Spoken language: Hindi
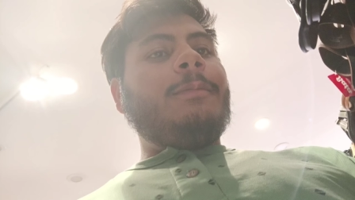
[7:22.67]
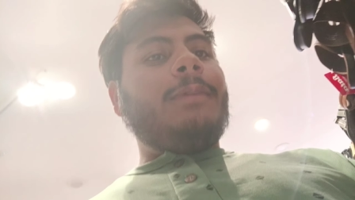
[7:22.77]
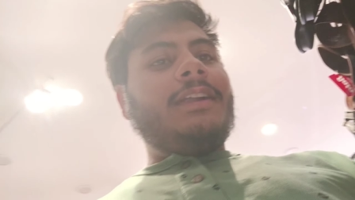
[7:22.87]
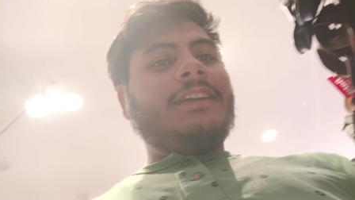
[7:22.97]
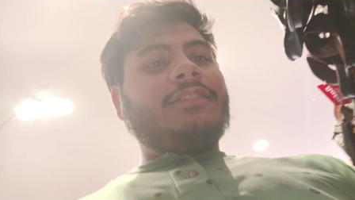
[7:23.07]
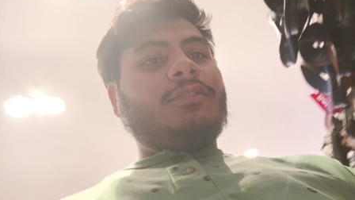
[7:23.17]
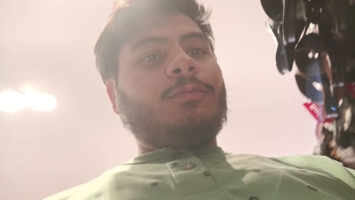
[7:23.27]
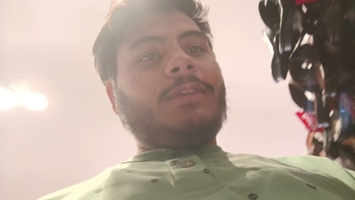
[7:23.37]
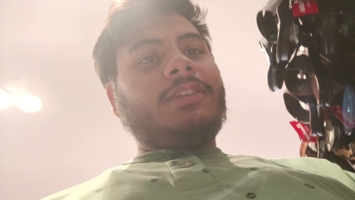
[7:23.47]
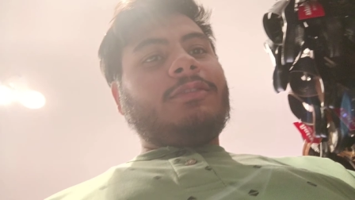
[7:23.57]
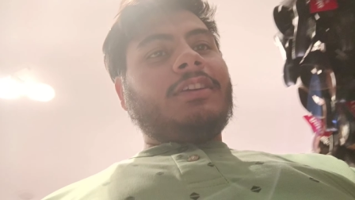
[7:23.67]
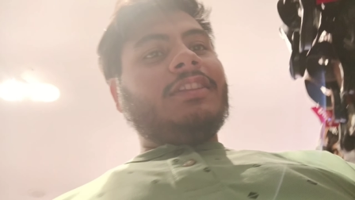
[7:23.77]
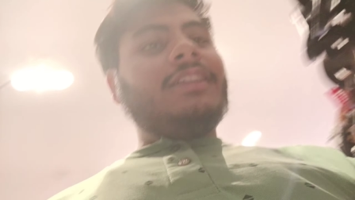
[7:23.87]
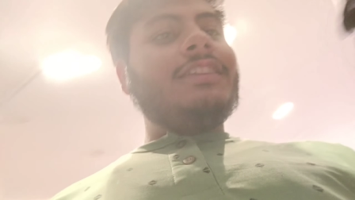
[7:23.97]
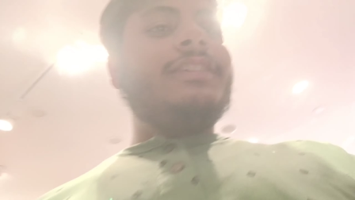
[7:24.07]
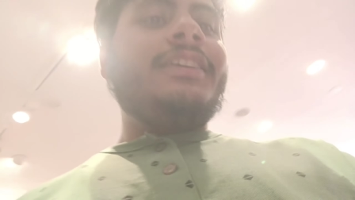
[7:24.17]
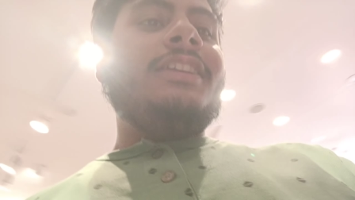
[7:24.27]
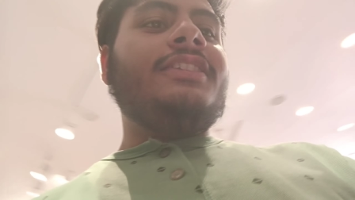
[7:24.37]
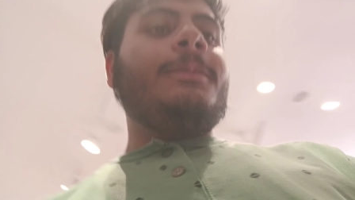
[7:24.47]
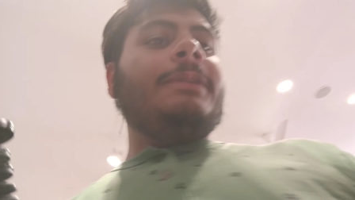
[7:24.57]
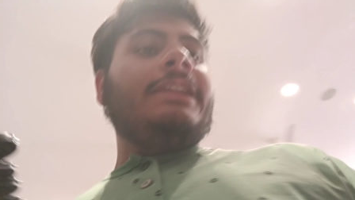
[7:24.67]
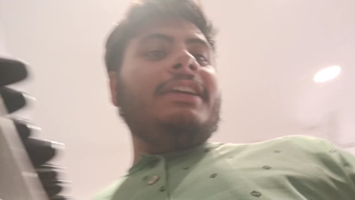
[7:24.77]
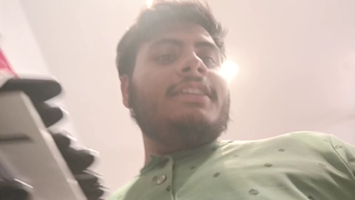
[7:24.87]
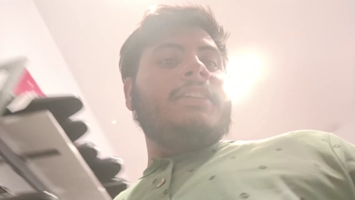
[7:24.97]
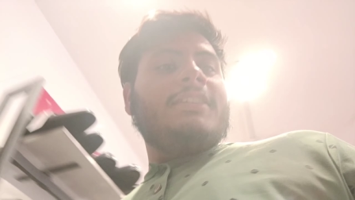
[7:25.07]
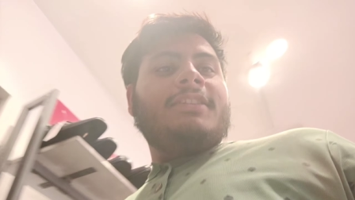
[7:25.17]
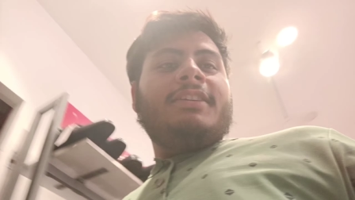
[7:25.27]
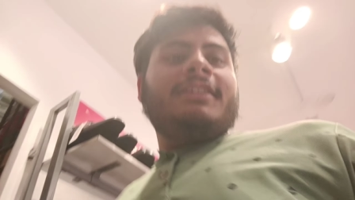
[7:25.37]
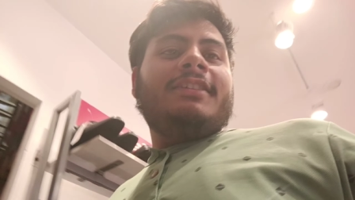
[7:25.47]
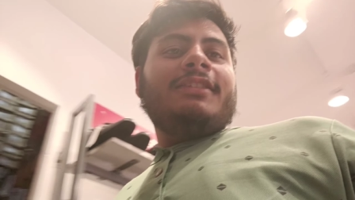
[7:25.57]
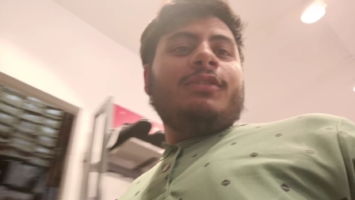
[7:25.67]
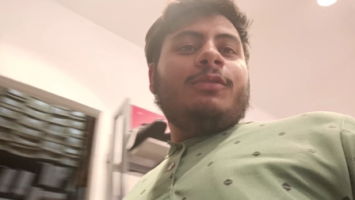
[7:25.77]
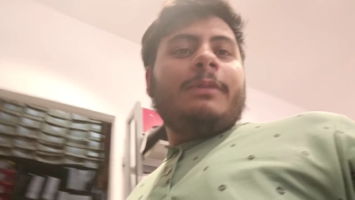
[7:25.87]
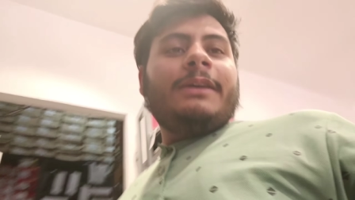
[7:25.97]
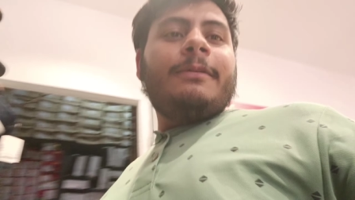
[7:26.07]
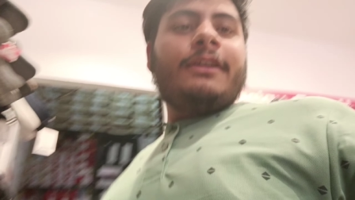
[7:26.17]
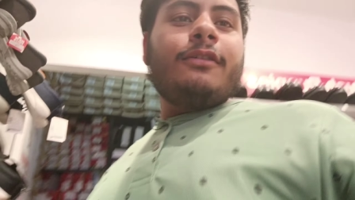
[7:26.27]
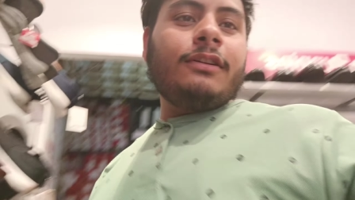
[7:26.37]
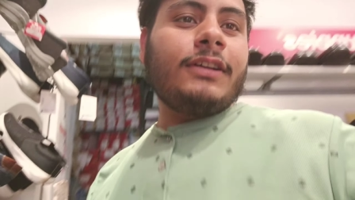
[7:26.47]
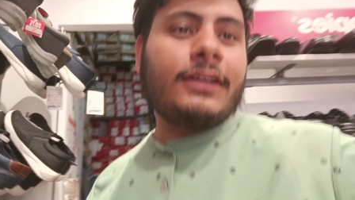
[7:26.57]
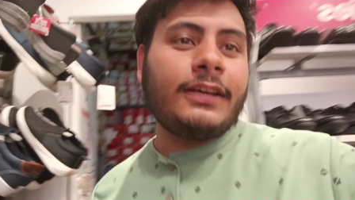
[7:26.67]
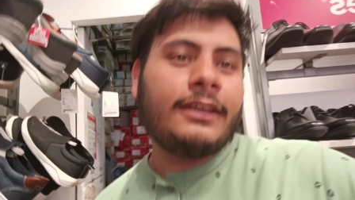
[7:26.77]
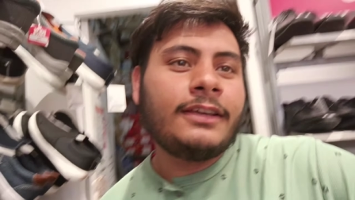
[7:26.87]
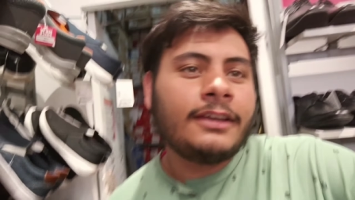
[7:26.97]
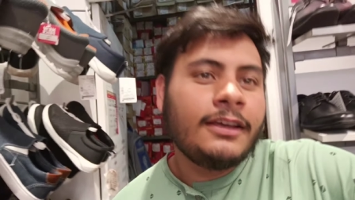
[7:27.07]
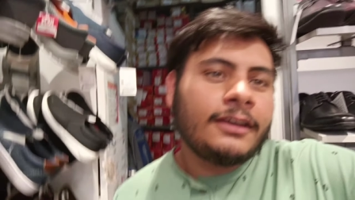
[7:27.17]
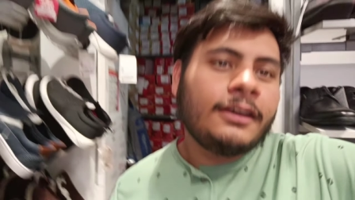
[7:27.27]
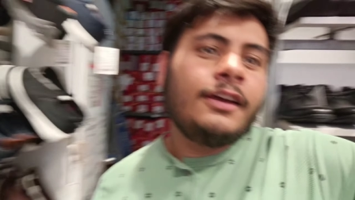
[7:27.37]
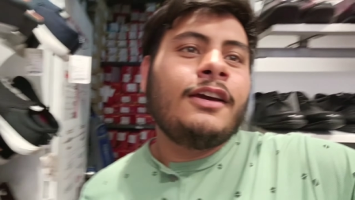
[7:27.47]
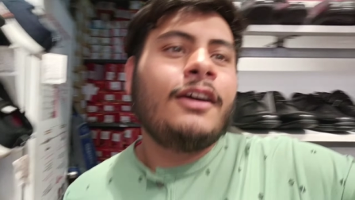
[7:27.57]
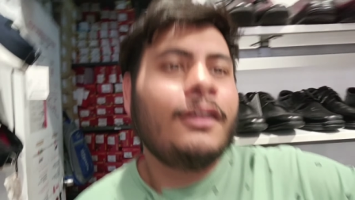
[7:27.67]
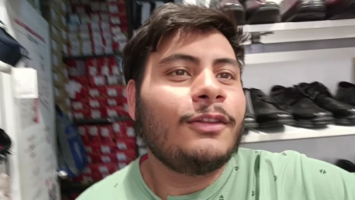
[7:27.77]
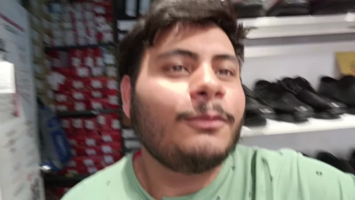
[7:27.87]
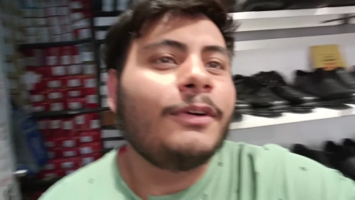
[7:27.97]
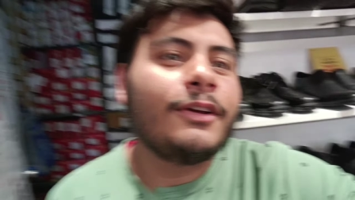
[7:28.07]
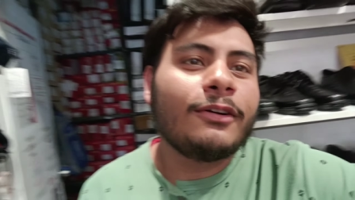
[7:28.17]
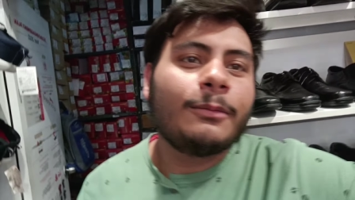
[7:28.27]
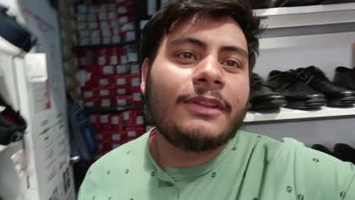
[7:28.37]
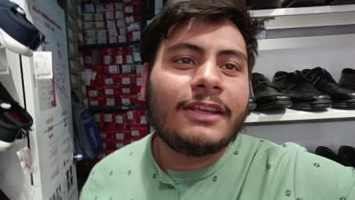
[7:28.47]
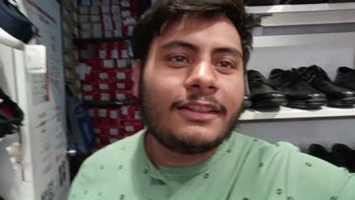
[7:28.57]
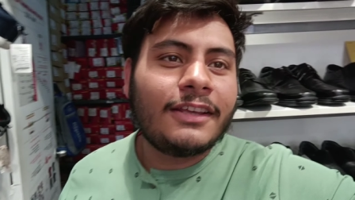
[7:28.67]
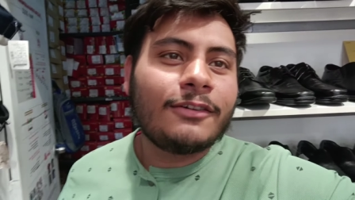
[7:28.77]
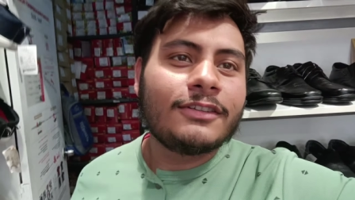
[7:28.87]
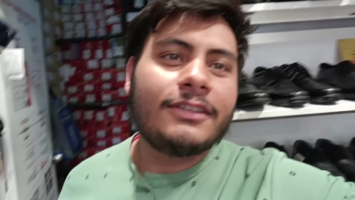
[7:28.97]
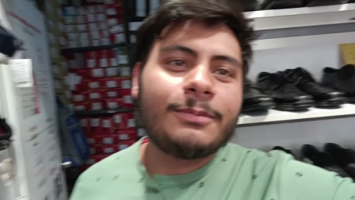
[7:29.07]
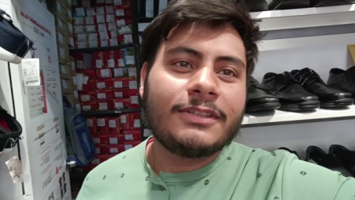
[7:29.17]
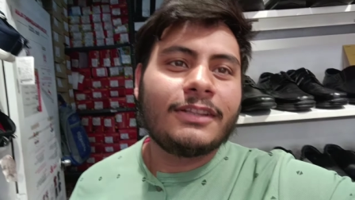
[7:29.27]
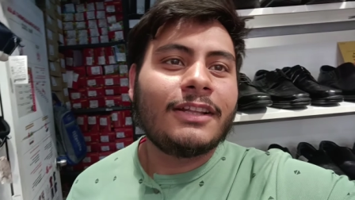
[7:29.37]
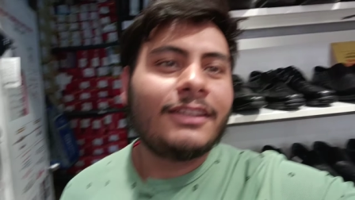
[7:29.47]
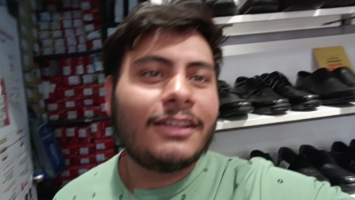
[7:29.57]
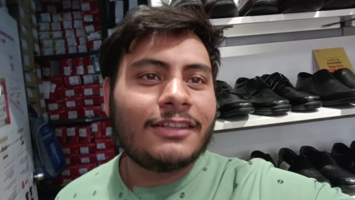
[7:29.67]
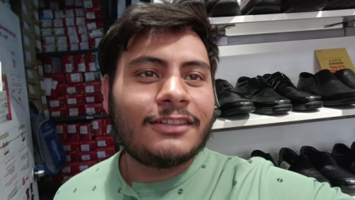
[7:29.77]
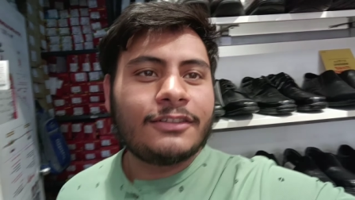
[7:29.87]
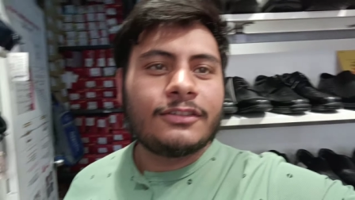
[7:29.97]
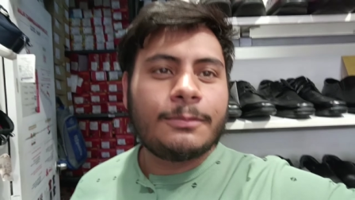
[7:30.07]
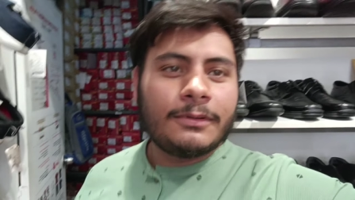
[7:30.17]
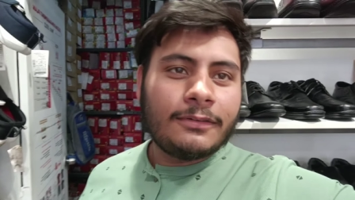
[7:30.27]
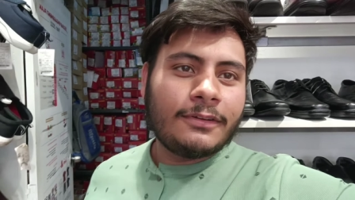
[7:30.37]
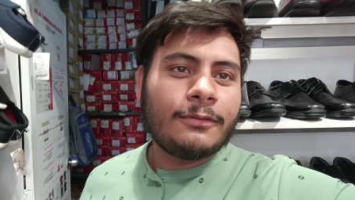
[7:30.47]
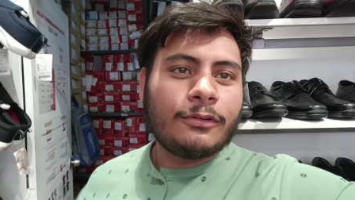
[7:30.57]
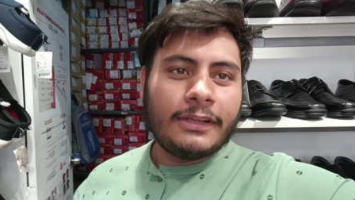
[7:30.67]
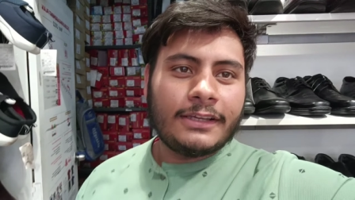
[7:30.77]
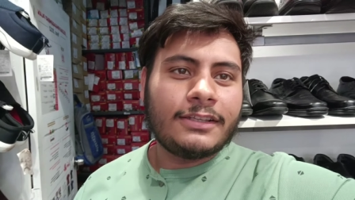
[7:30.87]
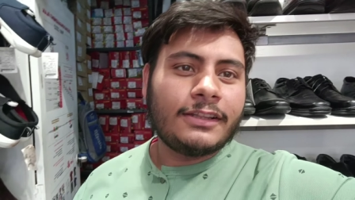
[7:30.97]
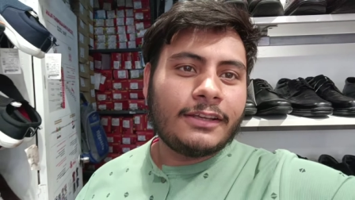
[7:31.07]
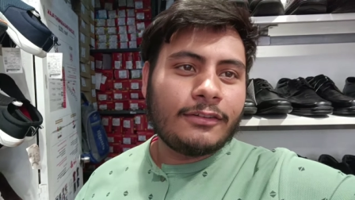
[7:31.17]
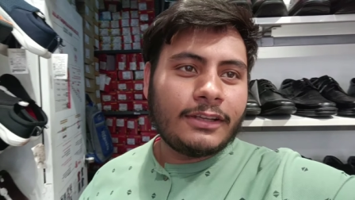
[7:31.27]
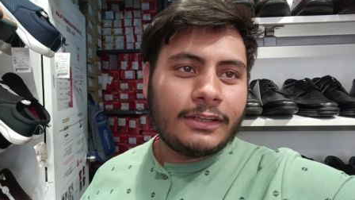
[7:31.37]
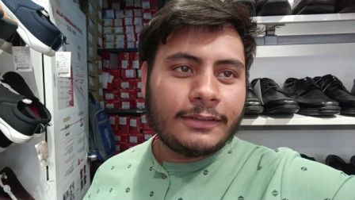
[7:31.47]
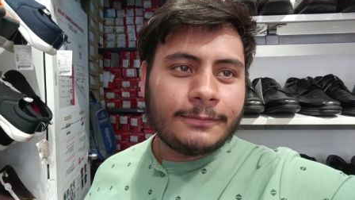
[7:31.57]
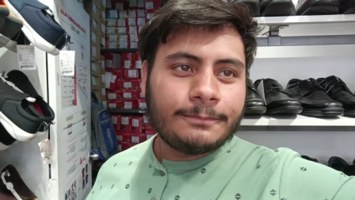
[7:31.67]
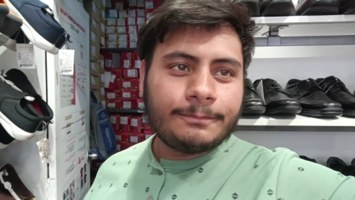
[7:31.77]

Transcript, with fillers: हम बाटा के शोरूम में आ चुके हैं दादाजी के लिए चप्पल लेके जाने थी तो भाई वीडियो कॉल कर रहा है तो वीडियो कॉल में देखते हैं कौन सी पसंद आती दादाजी को चप्पल फिर वो लेके चलते हैं उनके लिए